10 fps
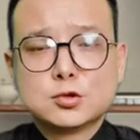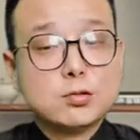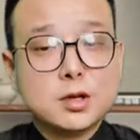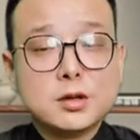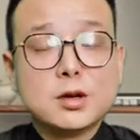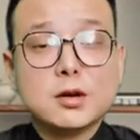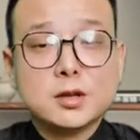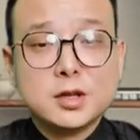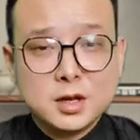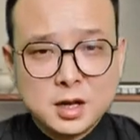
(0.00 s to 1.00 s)
众人哽
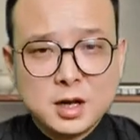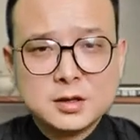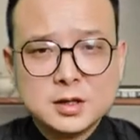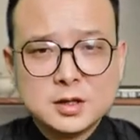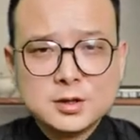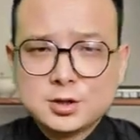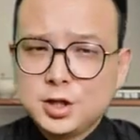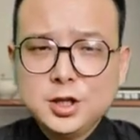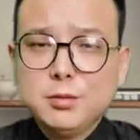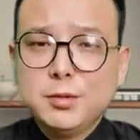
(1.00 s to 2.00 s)
咽了，
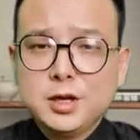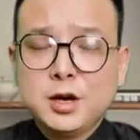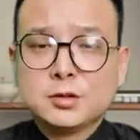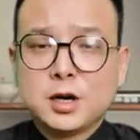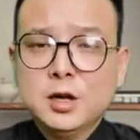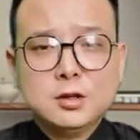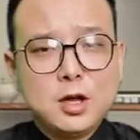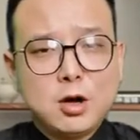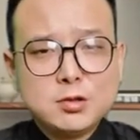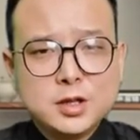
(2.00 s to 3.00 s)
谁也没料到
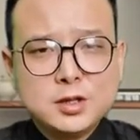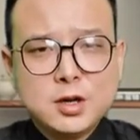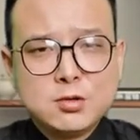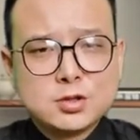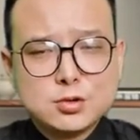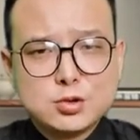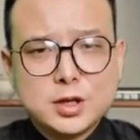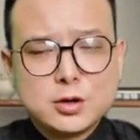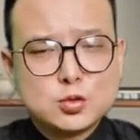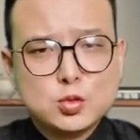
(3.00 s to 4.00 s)
老人的要求居
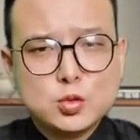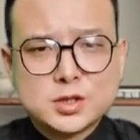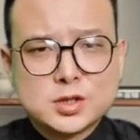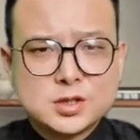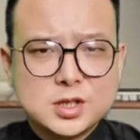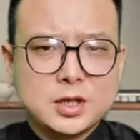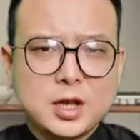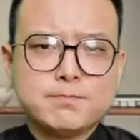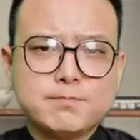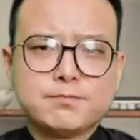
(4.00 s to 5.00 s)
然如此简单。